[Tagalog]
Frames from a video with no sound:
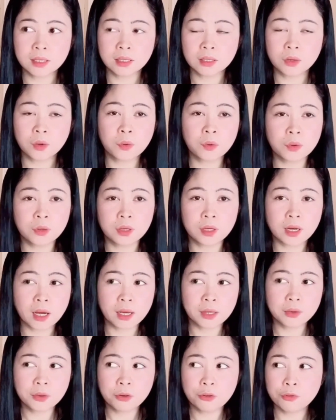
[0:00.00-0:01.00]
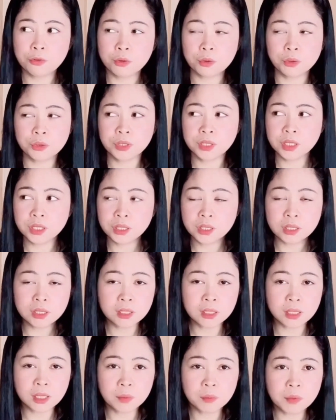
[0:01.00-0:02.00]
kung Kaigo
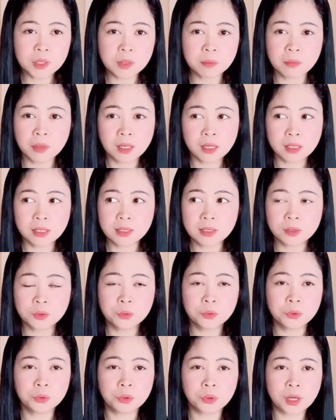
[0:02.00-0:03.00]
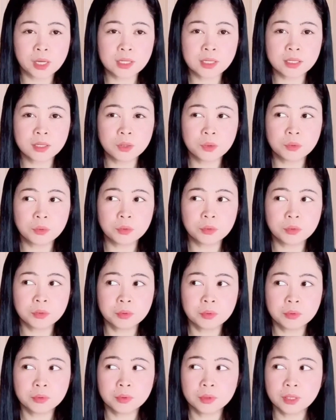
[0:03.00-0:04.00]
Fukushishi ka, mas malaki siguro kasi yung
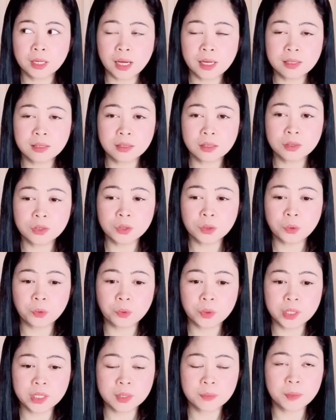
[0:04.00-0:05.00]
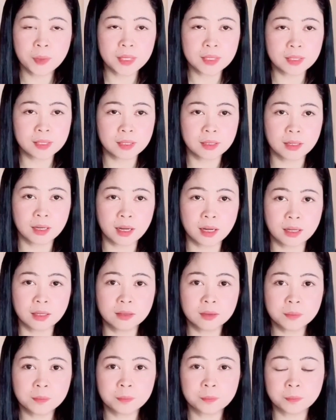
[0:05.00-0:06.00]
license ko is basic
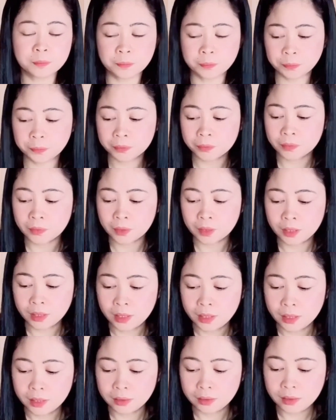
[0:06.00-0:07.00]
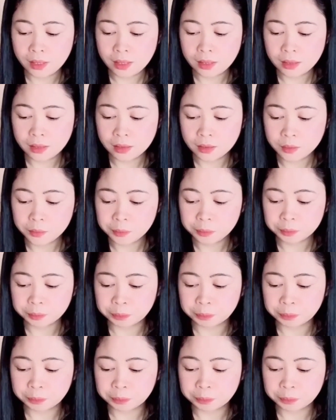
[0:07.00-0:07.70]
lang. Then,